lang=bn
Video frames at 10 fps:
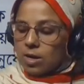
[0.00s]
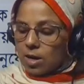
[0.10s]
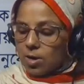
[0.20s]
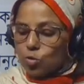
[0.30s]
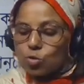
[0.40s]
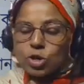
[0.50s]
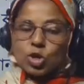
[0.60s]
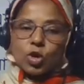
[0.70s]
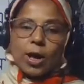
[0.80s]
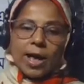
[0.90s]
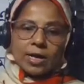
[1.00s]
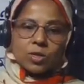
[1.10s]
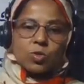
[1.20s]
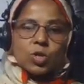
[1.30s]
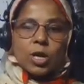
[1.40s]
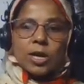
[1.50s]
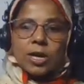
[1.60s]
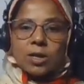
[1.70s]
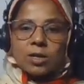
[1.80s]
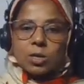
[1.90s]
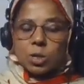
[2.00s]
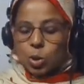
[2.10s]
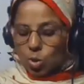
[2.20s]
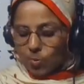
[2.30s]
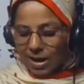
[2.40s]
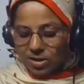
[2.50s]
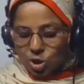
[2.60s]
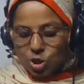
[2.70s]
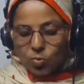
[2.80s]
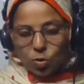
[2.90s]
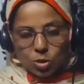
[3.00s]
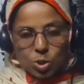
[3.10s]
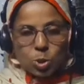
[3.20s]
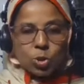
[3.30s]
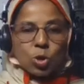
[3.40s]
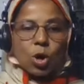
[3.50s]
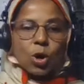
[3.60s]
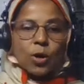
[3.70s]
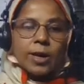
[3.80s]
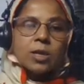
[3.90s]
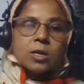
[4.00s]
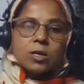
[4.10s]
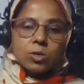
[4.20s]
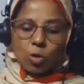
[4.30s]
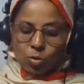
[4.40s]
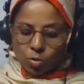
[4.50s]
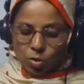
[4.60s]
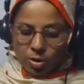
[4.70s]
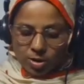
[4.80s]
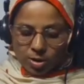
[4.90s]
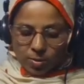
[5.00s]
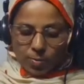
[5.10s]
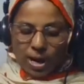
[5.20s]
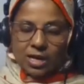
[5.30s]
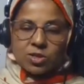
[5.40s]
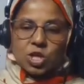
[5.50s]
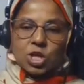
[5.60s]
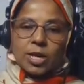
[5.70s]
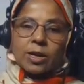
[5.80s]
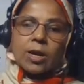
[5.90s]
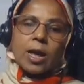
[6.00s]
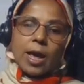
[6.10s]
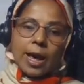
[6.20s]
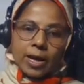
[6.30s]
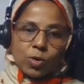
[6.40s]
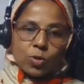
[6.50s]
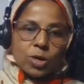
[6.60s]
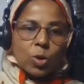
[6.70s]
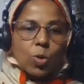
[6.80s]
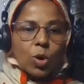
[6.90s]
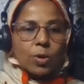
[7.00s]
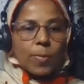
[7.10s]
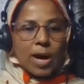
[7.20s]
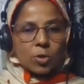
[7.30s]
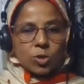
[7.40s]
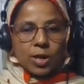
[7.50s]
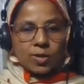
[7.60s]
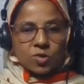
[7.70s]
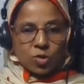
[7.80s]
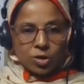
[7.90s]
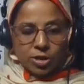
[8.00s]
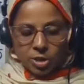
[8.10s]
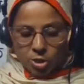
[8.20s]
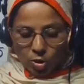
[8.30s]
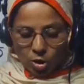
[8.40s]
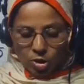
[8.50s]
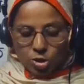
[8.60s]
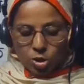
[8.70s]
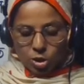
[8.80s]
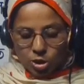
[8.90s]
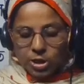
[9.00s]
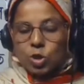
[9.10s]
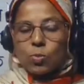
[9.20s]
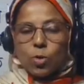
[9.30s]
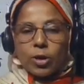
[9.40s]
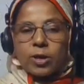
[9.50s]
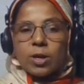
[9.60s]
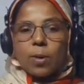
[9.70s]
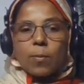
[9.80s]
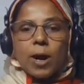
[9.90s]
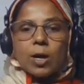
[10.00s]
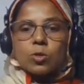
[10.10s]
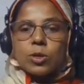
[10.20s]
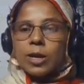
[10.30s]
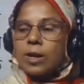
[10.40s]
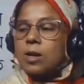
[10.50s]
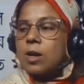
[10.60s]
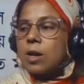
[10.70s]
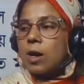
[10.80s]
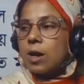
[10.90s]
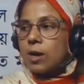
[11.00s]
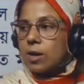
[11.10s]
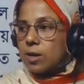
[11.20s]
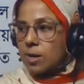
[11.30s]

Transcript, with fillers: আর উনিশশো সালে যখন বাংলাদেশে মুক্তিযুদ্ধ হয় তখন বাংলাদেশের এক কোটি লোক ভারতে আশ্রয় নিয়েছিল সে সময় ভারতে আর